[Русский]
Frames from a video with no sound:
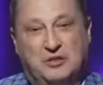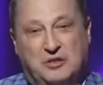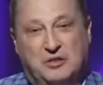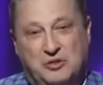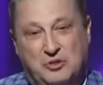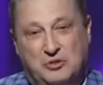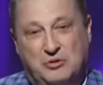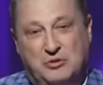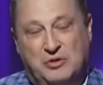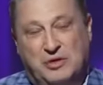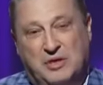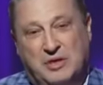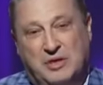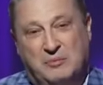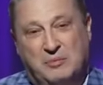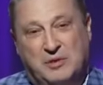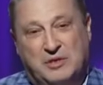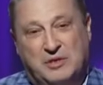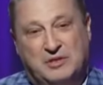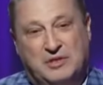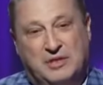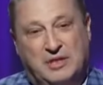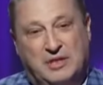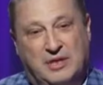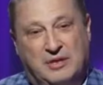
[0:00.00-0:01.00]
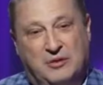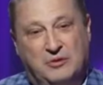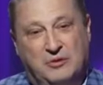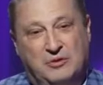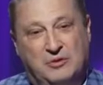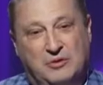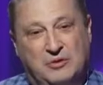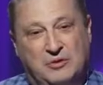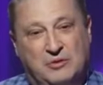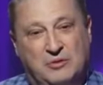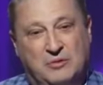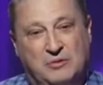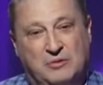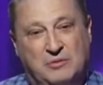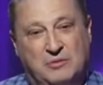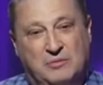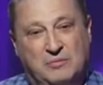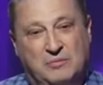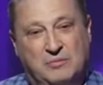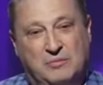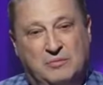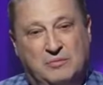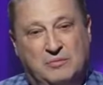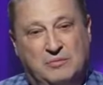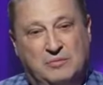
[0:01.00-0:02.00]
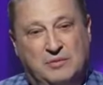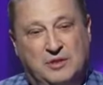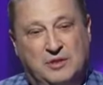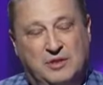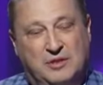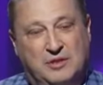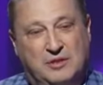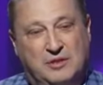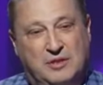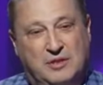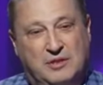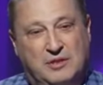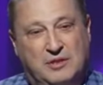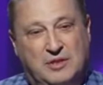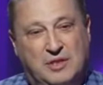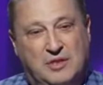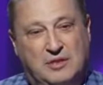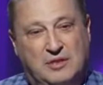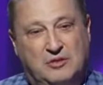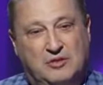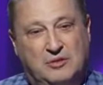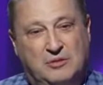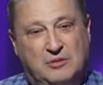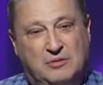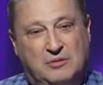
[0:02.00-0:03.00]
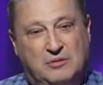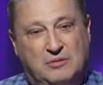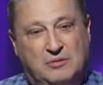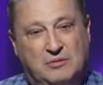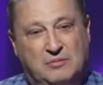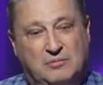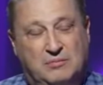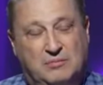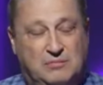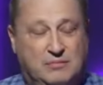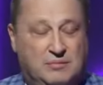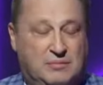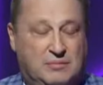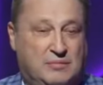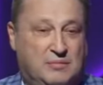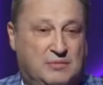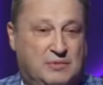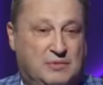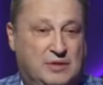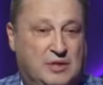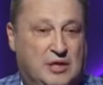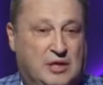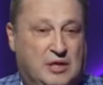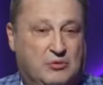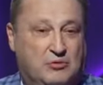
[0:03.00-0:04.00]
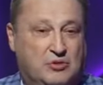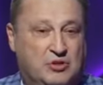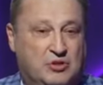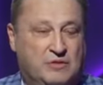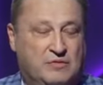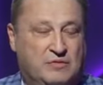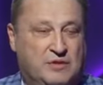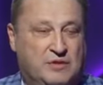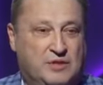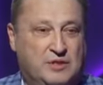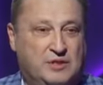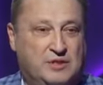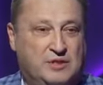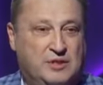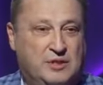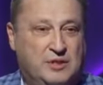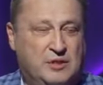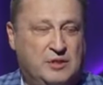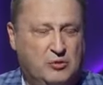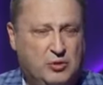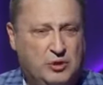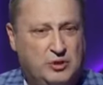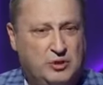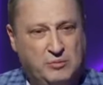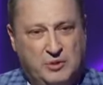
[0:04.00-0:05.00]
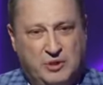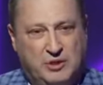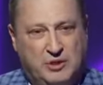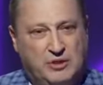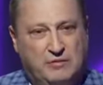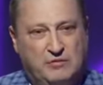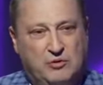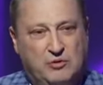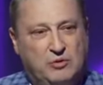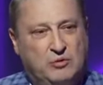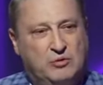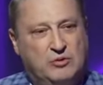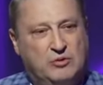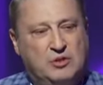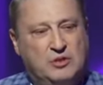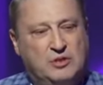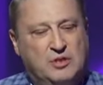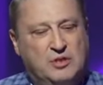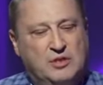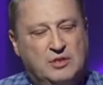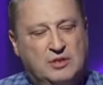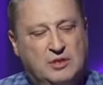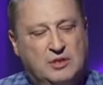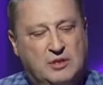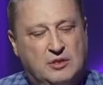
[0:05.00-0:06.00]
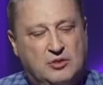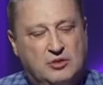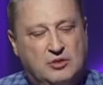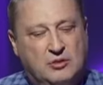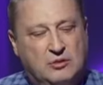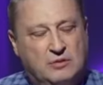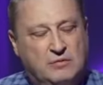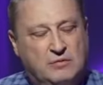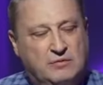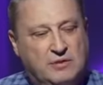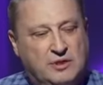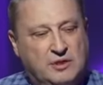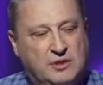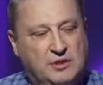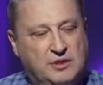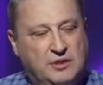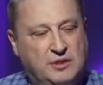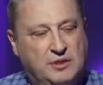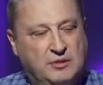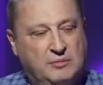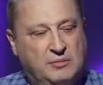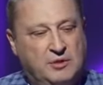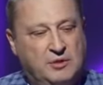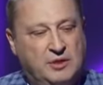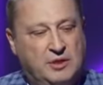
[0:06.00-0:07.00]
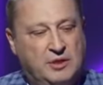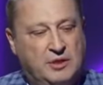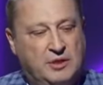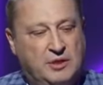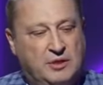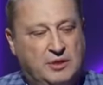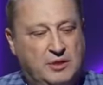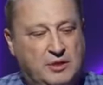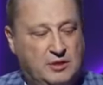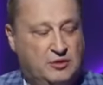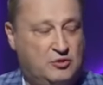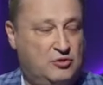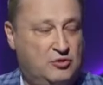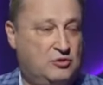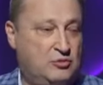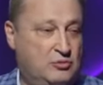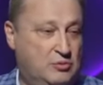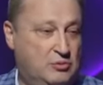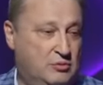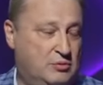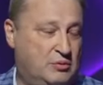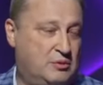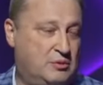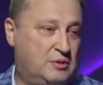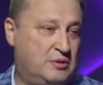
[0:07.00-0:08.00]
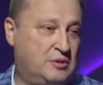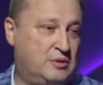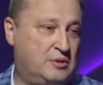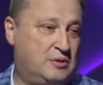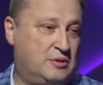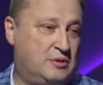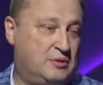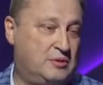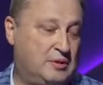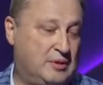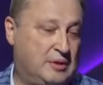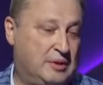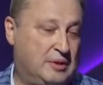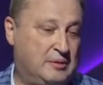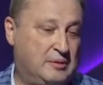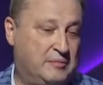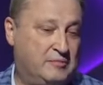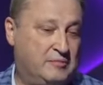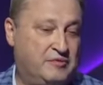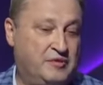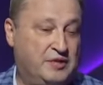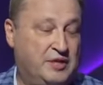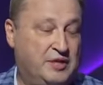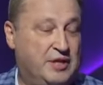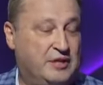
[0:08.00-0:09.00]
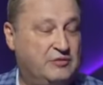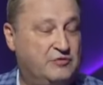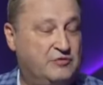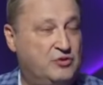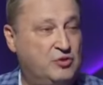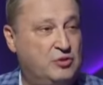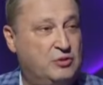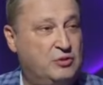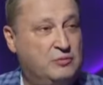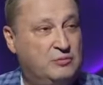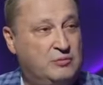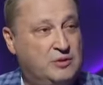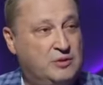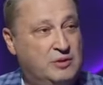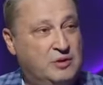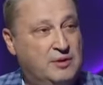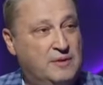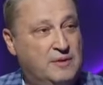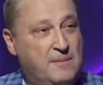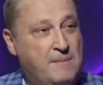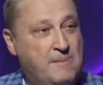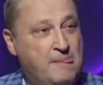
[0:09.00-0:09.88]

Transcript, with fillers: ничего не опасаюсь, но мне сказали, что, ну, как уже в России, ну это мне давно уже сказали, что в России меня арестуют и а, обвинят в чем-то